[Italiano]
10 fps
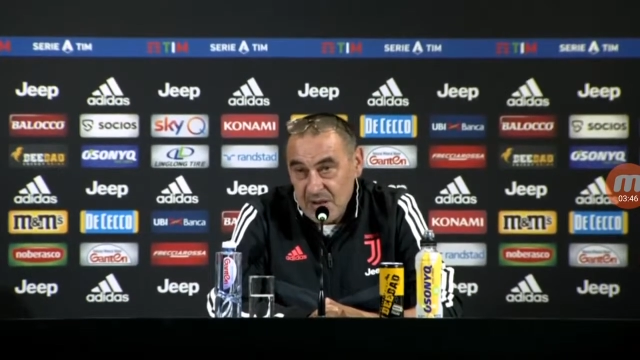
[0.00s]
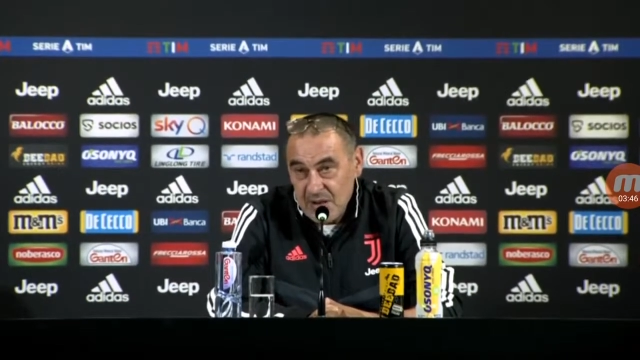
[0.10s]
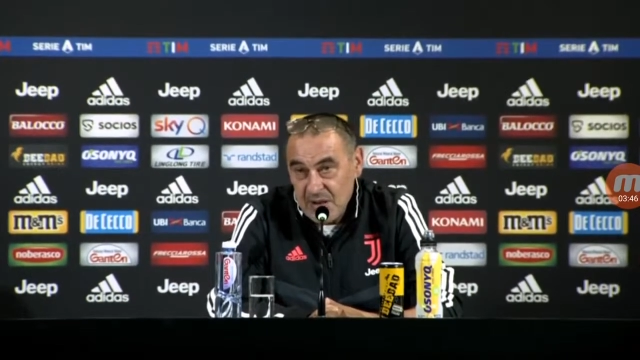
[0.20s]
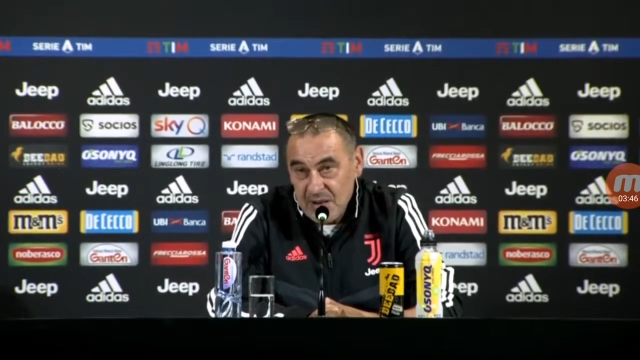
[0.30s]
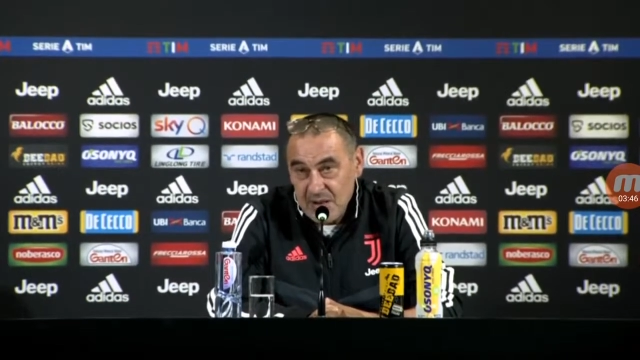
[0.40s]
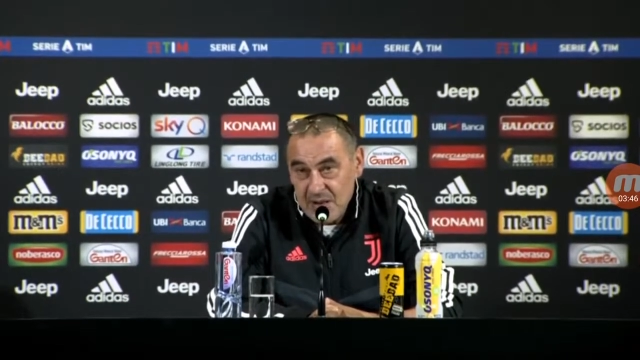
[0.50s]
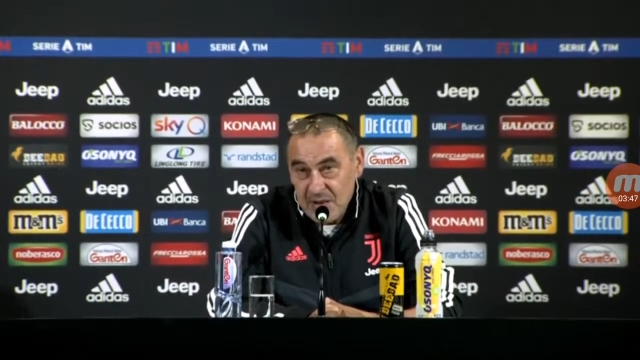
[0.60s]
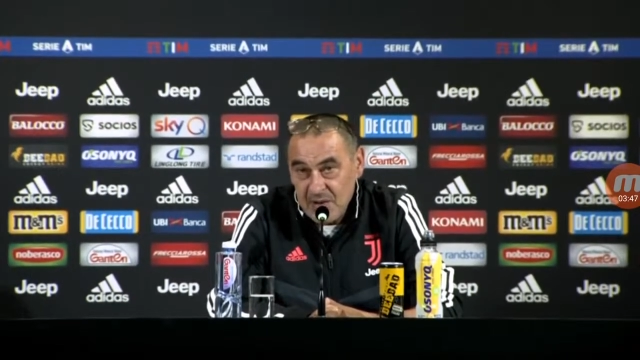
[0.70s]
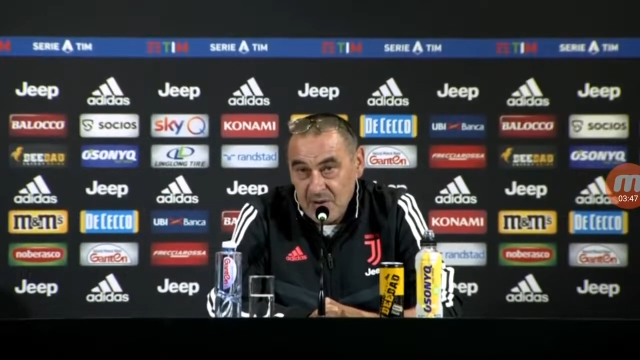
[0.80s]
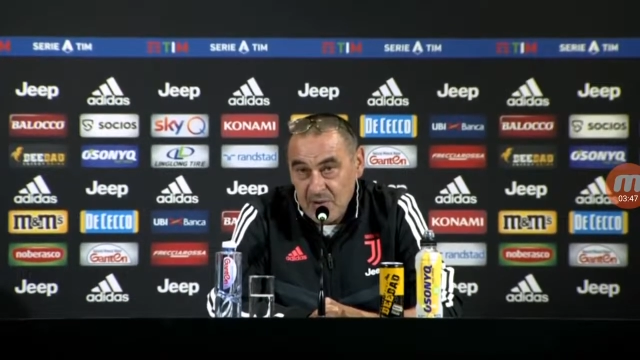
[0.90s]

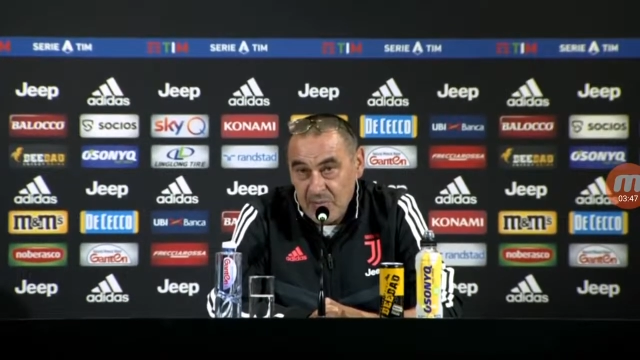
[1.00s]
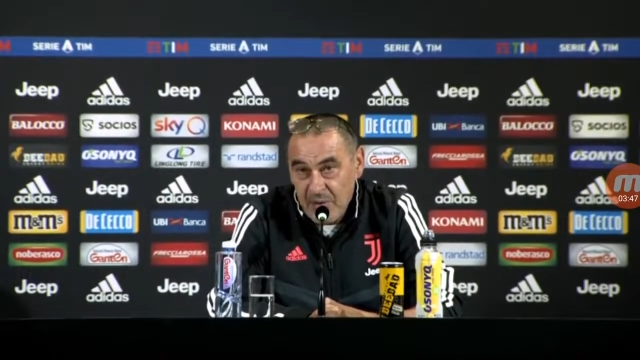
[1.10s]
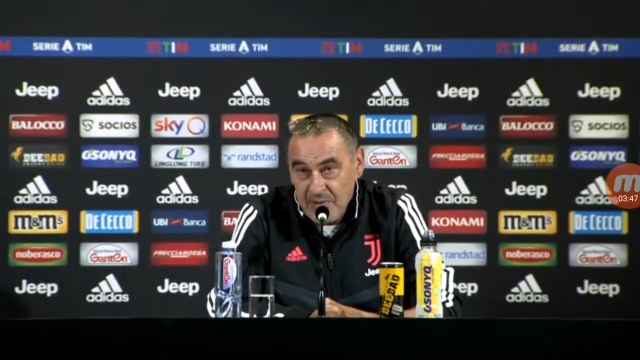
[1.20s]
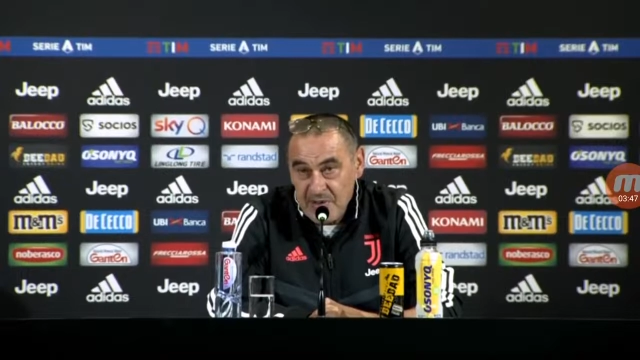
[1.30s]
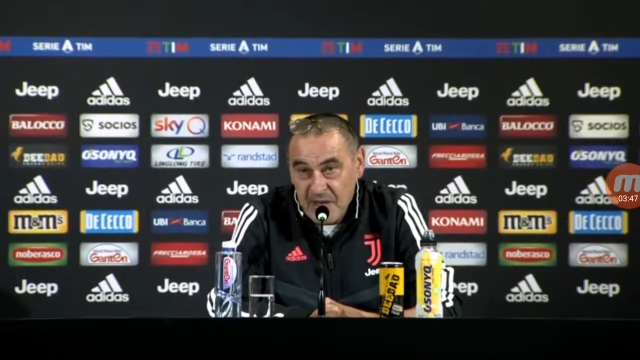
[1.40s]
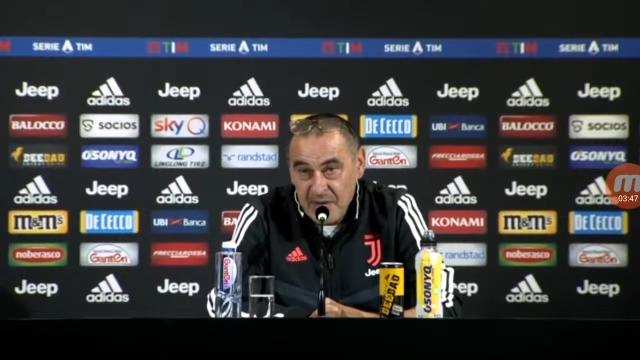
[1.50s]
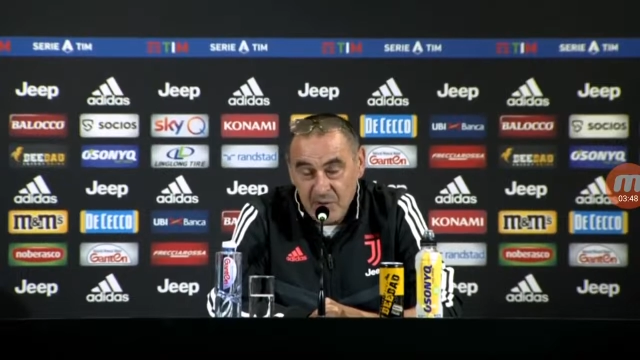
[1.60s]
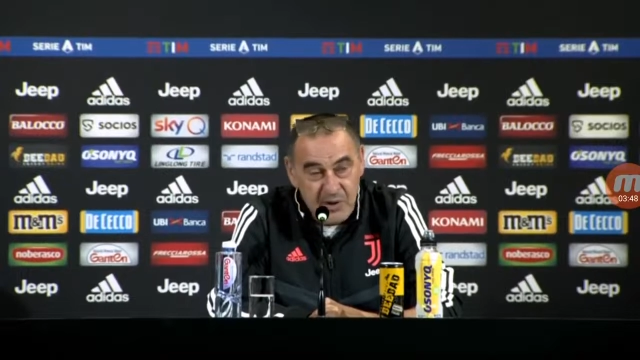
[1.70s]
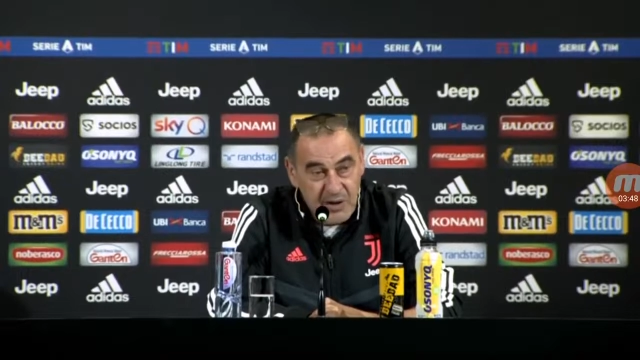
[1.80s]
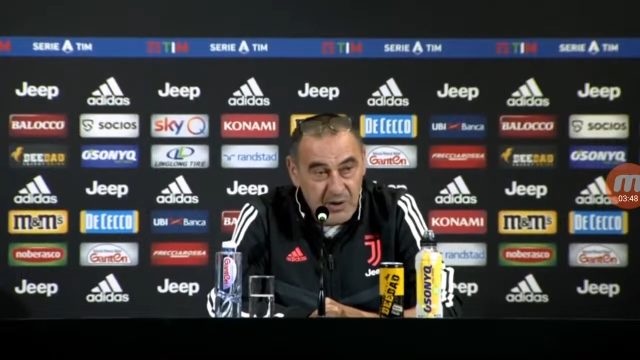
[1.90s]
e noi dobbiamo pensare a
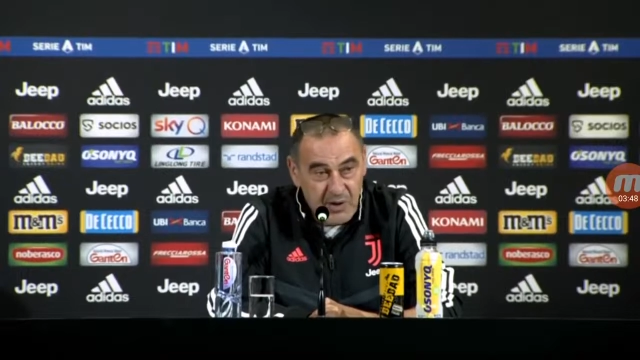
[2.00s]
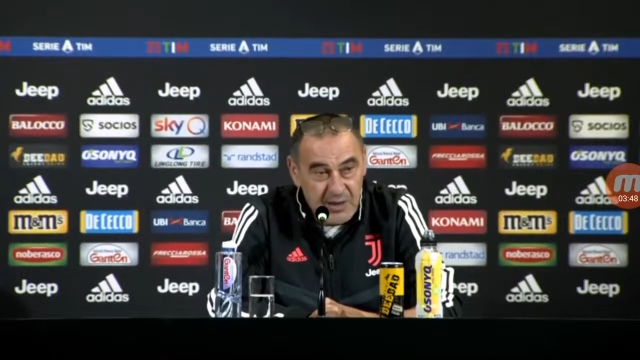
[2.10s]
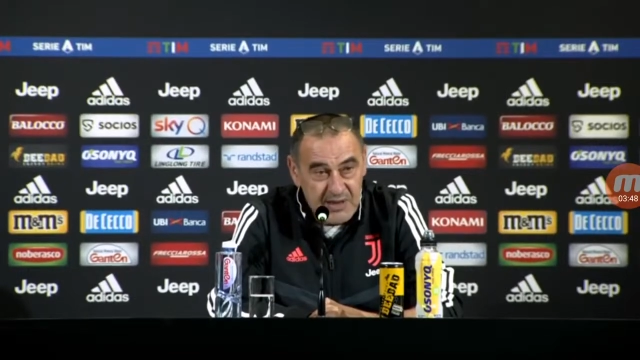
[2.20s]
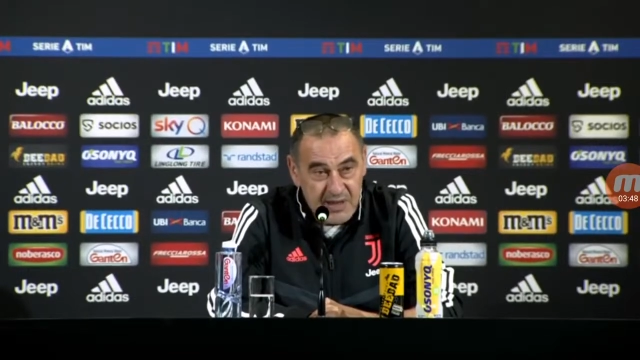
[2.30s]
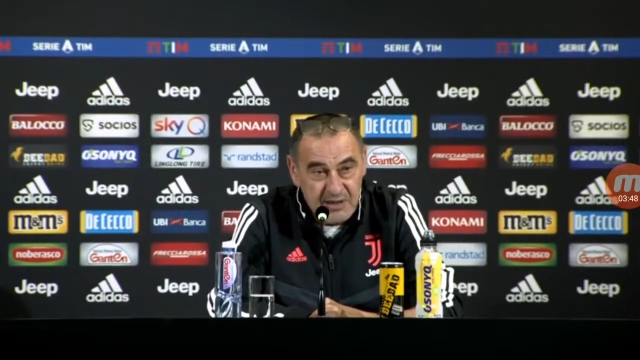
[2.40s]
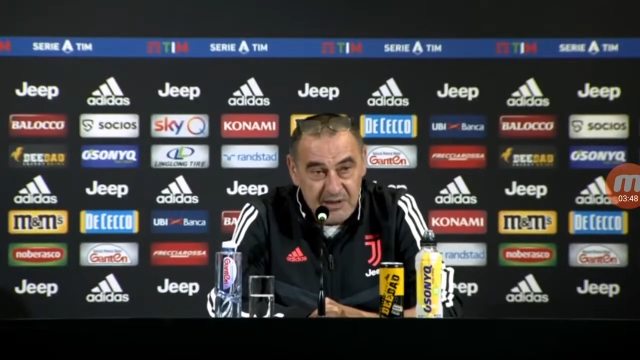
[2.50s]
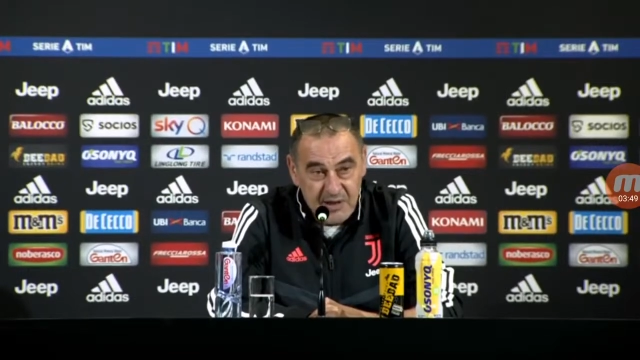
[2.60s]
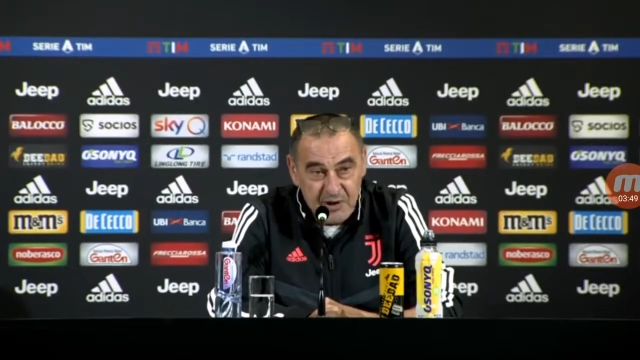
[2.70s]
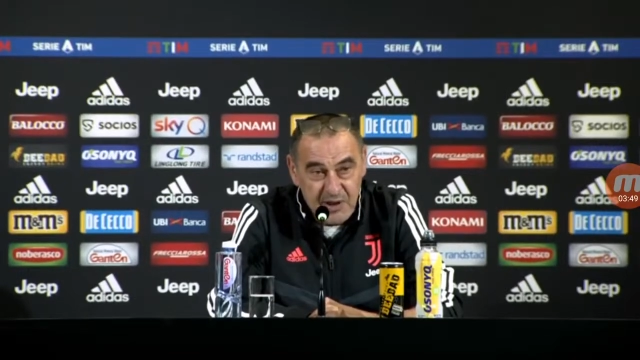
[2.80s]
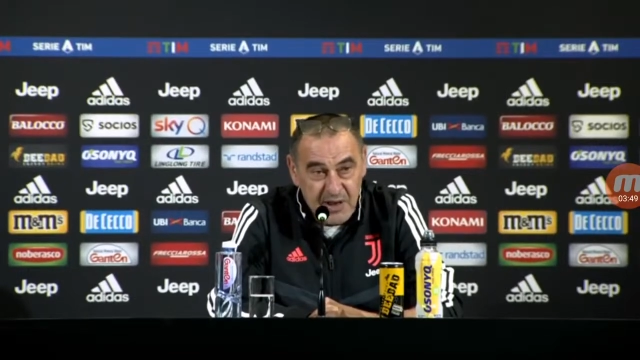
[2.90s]
noi e non alle
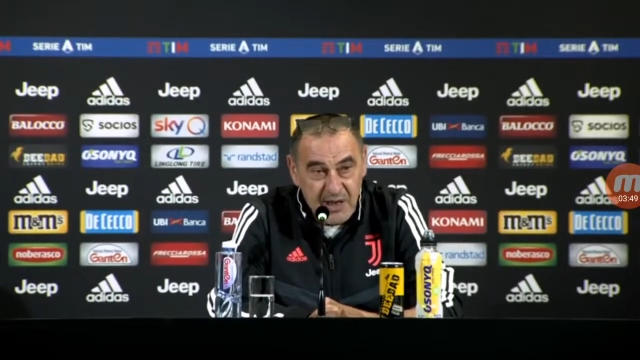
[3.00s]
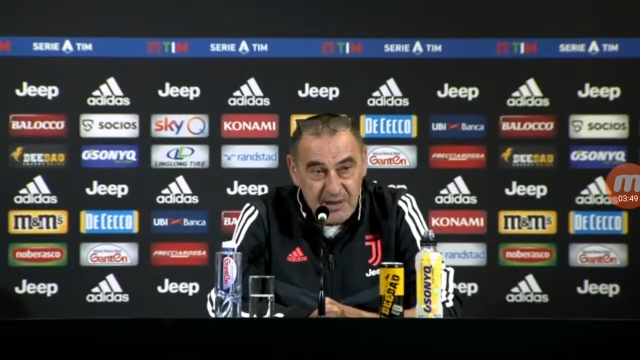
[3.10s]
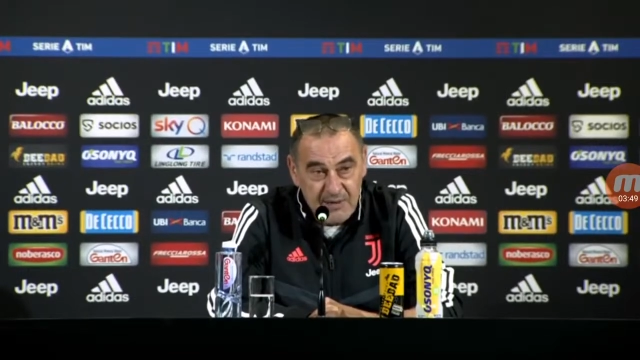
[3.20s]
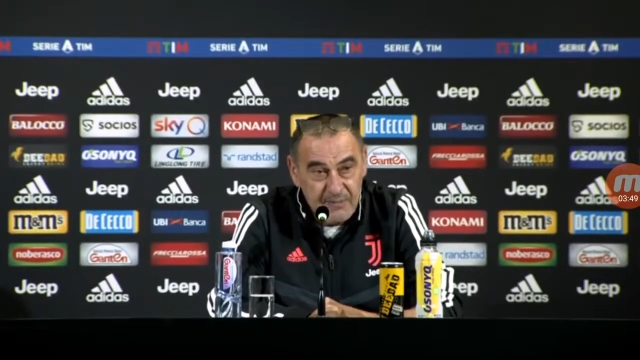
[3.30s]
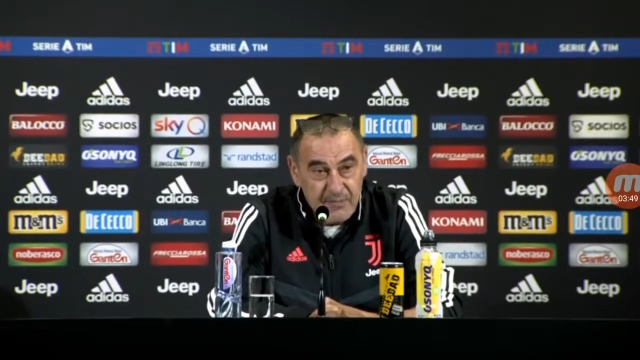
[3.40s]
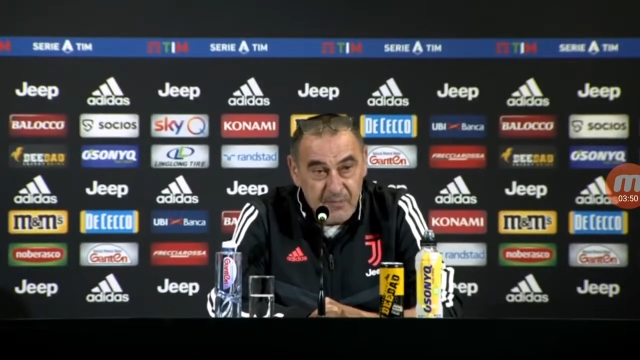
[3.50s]
statistiche generali.